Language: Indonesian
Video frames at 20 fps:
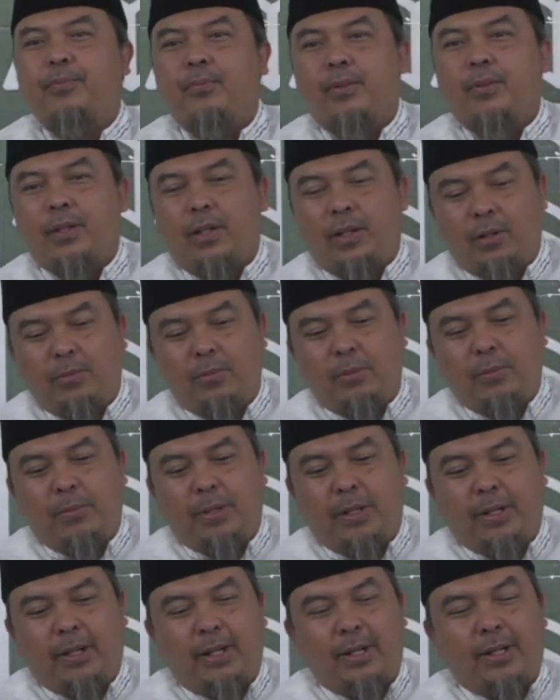Allah
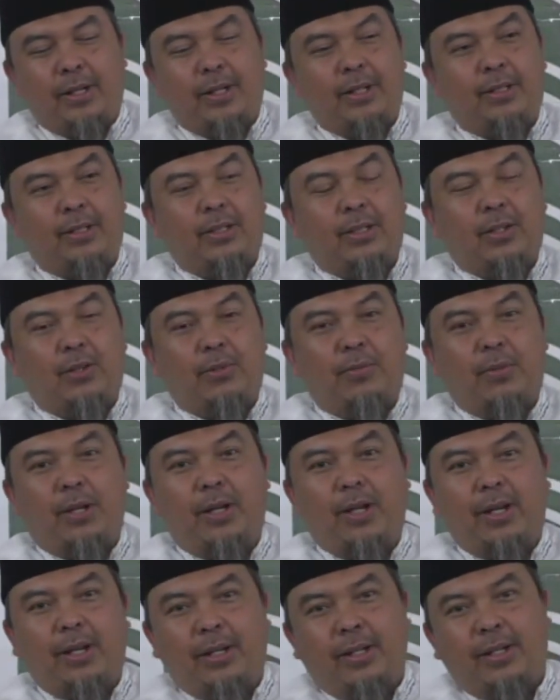memberikan
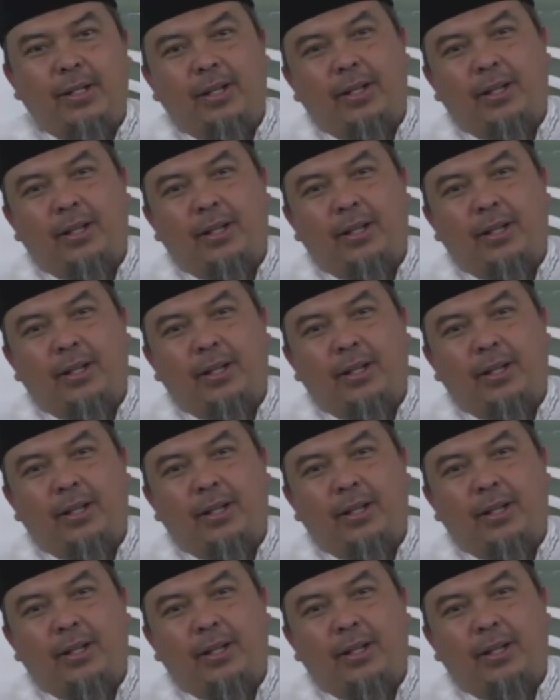keistiqomahan,